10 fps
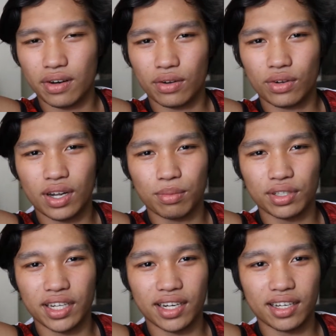ano ko
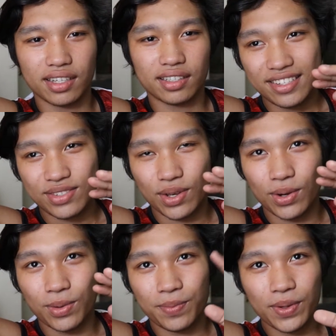ilabutan na
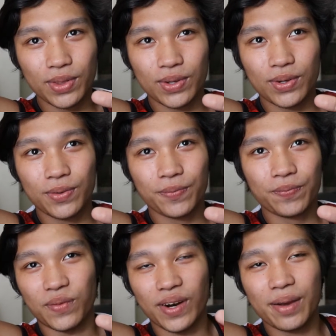So, mo to,
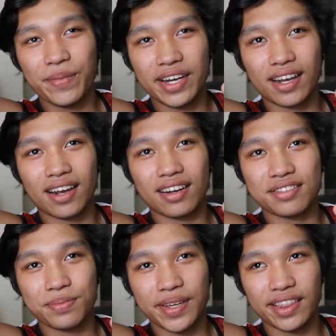wala mi
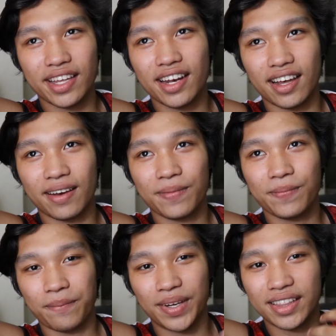nagka-classmate nila,
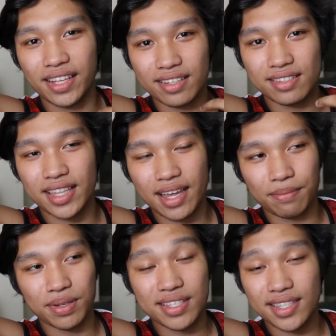but na,
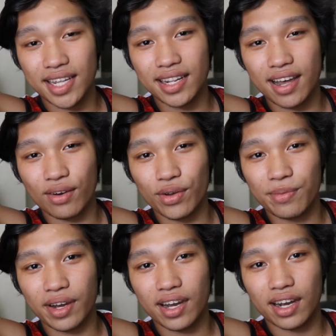sti, but still na ako
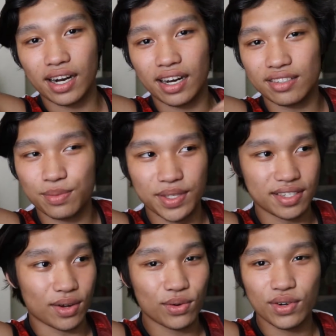yung mga
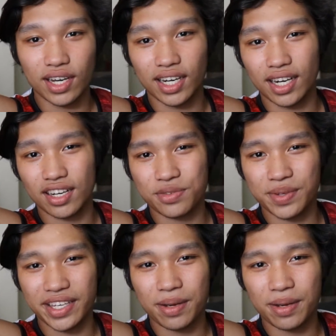classmates sa una, nga classmate